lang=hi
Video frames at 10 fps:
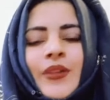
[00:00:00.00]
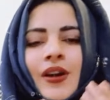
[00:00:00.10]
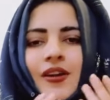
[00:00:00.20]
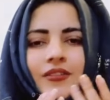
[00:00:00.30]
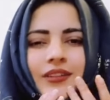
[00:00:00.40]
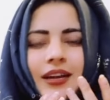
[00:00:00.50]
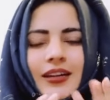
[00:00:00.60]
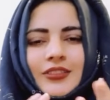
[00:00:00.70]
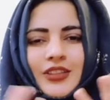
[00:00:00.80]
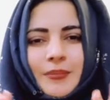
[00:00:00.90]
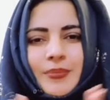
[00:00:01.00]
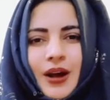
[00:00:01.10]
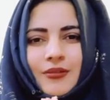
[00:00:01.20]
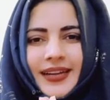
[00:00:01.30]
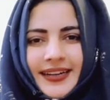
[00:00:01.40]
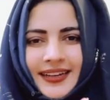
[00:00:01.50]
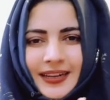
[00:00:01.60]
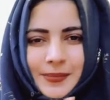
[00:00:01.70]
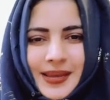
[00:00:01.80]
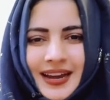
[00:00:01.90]
और उनका कलर जो है ब्राउन कैटेगरी
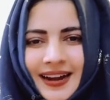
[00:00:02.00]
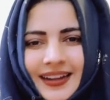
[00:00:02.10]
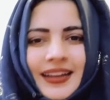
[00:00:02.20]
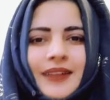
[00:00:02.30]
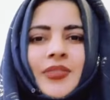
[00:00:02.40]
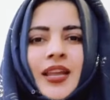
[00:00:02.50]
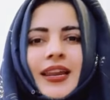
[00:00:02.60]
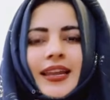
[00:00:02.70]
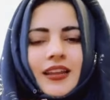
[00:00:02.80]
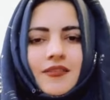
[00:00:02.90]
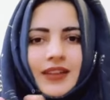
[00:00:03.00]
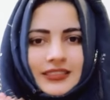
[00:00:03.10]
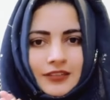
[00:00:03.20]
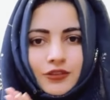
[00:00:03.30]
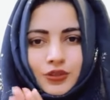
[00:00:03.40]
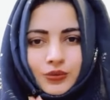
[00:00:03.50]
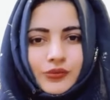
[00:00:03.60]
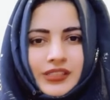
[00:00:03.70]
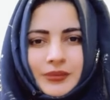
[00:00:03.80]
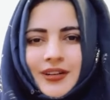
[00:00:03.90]
में आ गया लेकिन वैसे वो शुरू
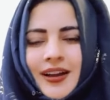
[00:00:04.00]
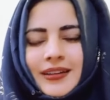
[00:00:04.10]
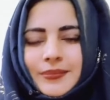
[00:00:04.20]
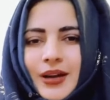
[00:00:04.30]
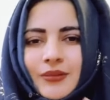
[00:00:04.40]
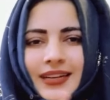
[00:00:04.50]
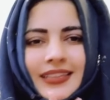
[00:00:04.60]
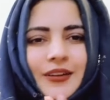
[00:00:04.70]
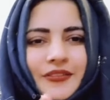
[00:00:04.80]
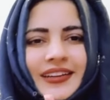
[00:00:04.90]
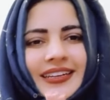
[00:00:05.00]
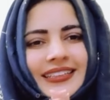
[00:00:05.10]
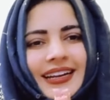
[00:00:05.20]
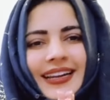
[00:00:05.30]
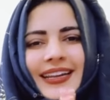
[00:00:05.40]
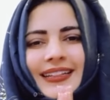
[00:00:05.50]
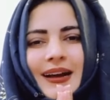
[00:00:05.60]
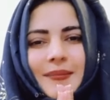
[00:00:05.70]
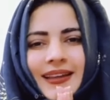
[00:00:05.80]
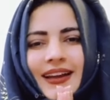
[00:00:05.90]
से उनका कलर ब्राउन नहीं था फेयर ही था लेकिन
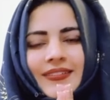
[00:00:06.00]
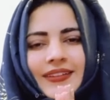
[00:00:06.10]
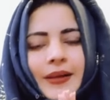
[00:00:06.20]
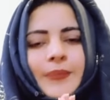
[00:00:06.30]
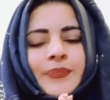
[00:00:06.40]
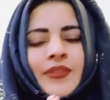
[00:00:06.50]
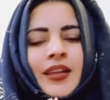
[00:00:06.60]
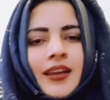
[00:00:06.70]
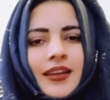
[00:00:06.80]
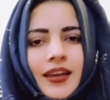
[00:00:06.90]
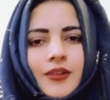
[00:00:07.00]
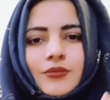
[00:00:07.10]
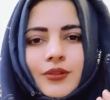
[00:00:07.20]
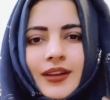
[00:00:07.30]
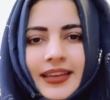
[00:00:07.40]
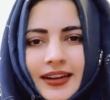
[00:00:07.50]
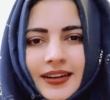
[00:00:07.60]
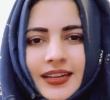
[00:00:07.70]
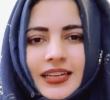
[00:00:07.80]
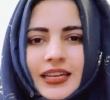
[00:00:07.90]
अब क्या हुआ है कि उन्होंने केयर
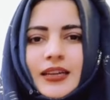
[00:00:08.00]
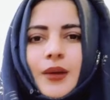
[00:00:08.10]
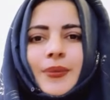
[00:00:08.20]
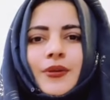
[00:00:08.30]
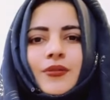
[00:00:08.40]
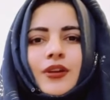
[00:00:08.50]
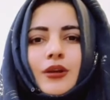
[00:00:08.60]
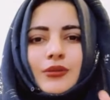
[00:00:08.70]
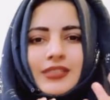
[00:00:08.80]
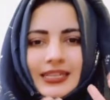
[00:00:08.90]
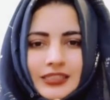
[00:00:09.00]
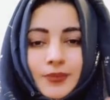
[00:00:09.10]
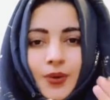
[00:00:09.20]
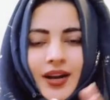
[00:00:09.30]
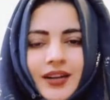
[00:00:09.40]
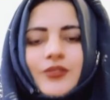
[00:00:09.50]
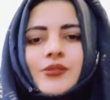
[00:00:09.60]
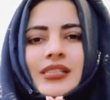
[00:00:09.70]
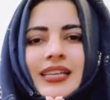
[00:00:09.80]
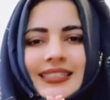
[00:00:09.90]
नहीं की या फिर उन्होंने कुछ ऐसी प्रोडक्ट यूज़
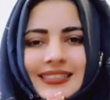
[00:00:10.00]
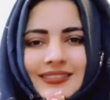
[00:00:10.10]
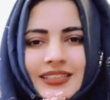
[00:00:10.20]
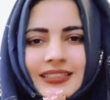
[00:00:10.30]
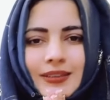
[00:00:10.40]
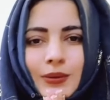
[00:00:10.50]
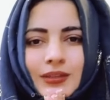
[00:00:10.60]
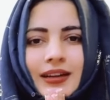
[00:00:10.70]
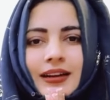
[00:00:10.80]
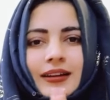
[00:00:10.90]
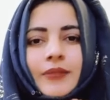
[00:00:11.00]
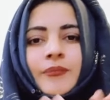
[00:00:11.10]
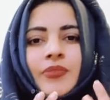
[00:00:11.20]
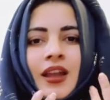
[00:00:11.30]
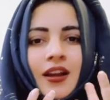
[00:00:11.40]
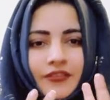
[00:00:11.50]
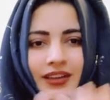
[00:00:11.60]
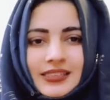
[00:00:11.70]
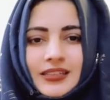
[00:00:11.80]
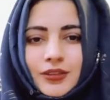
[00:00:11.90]
किए हैं जिस वजह से उनका कलर
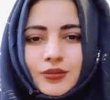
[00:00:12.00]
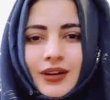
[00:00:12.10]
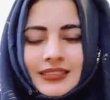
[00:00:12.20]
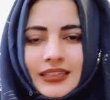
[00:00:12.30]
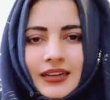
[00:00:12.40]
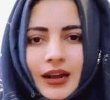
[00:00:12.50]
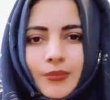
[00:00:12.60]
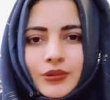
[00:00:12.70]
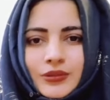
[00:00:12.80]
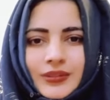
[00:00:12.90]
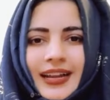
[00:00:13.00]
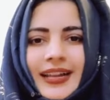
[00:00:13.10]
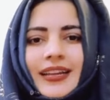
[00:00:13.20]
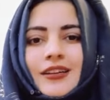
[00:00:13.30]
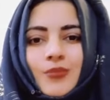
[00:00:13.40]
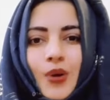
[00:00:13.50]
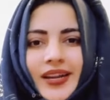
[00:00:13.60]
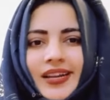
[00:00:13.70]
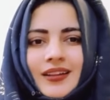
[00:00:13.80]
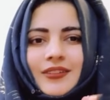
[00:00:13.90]
फेस का तो थोड़ा सा ख़राब हो चुका है लेकिन बॉडी
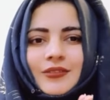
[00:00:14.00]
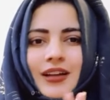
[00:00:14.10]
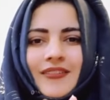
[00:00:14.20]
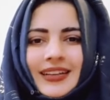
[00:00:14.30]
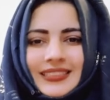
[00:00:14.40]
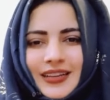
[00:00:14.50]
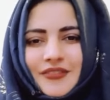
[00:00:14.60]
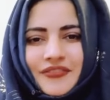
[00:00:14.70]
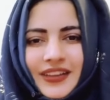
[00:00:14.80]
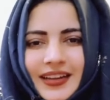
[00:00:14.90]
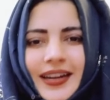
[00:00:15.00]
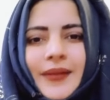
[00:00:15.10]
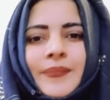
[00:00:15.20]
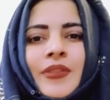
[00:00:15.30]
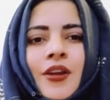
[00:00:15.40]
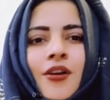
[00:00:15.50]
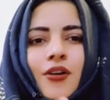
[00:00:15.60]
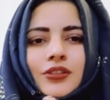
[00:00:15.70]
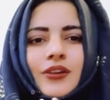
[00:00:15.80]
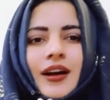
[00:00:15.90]
कलर उनका वैसे ही फेयर है और
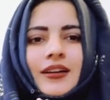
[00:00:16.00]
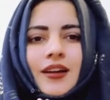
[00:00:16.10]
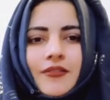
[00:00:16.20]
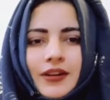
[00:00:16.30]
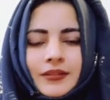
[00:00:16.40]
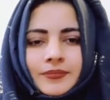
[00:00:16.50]
जो अनकवर्ड